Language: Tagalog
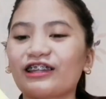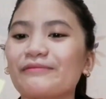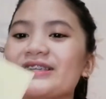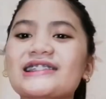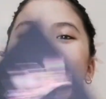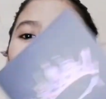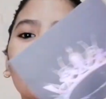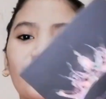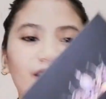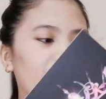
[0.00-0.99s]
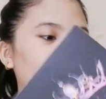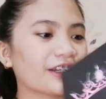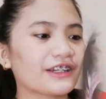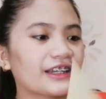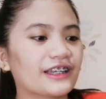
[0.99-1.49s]
eto may
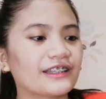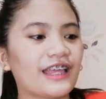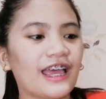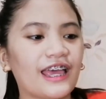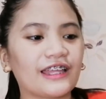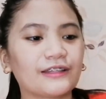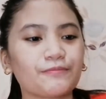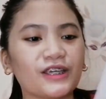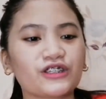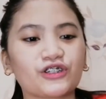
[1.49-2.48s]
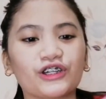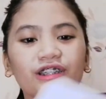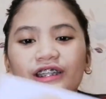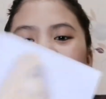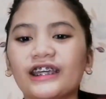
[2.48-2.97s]
sticker then picture
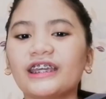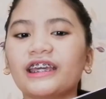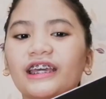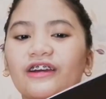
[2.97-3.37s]
ni